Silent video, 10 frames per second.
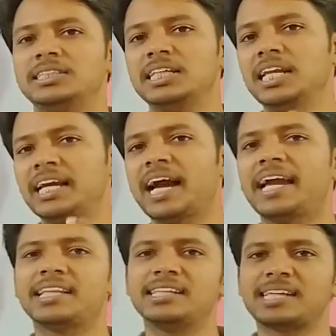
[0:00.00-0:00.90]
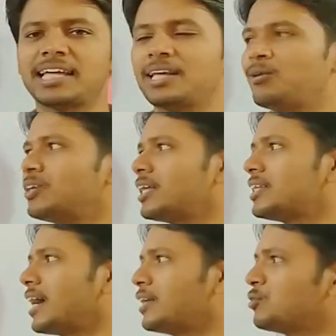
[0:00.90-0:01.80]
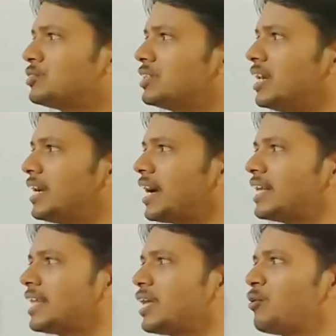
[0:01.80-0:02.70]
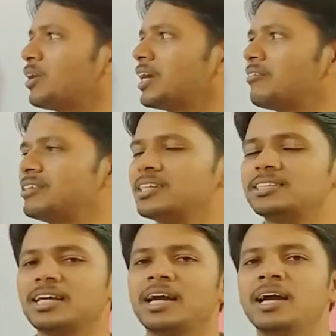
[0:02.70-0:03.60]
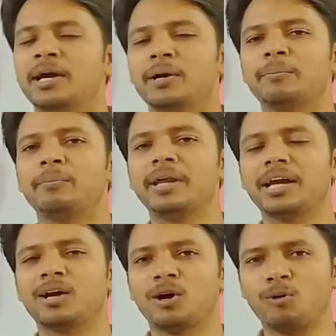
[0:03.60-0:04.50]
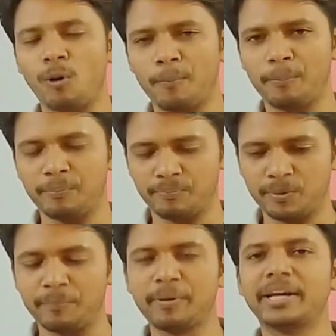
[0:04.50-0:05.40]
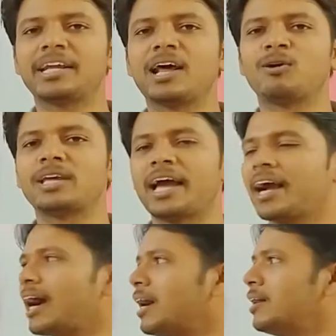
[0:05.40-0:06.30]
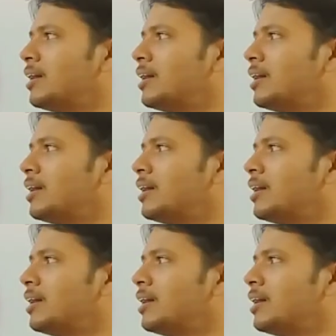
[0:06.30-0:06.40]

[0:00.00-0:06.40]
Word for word: सिलिका यदि ज्यादा हो जाता है तो सिलिका ज्यादा होने की वजह से ब्रिक है वो ब्रिटल हो जाएगा